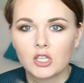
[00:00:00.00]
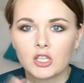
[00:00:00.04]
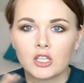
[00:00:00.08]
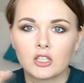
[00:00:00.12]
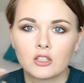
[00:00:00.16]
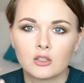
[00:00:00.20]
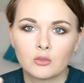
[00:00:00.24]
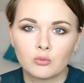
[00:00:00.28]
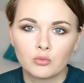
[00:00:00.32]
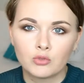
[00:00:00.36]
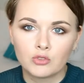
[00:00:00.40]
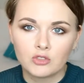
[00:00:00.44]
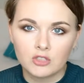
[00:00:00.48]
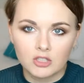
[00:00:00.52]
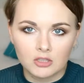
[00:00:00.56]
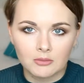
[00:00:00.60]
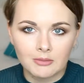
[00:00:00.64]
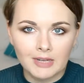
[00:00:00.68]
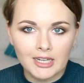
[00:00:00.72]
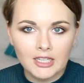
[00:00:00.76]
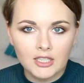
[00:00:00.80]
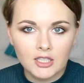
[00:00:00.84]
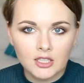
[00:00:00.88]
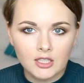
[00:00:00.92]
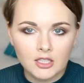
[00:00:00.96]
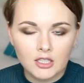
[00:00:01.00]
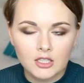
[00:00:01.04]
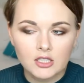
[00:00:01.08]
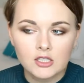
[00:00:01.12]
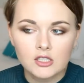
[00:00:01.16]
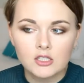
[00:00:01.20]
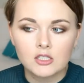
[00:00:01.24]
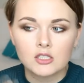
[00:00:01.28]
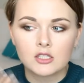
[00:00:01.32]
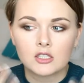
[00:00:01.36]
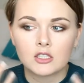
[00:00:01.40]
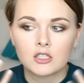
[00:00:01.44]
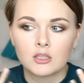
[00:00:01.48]
это будет нормально
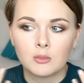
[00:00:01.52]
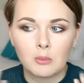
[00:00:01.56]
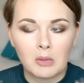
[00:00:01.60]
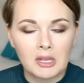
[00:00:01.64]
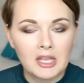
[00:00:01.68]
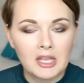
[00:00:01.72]
наноситься. На